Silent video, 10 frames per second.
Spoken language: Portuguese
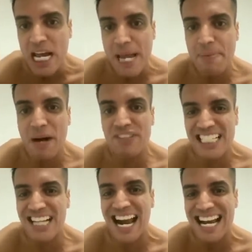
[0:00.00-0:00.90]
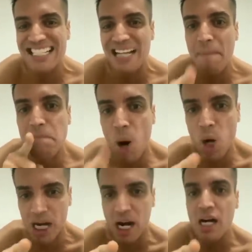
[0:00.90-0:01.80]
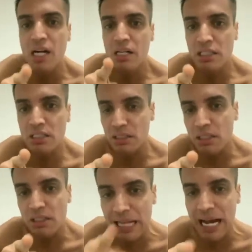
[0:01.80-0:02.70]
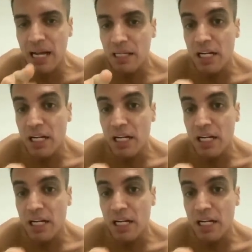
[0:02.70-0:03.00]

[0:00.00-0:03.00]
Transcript: E para vocês calarem essa boca, tá?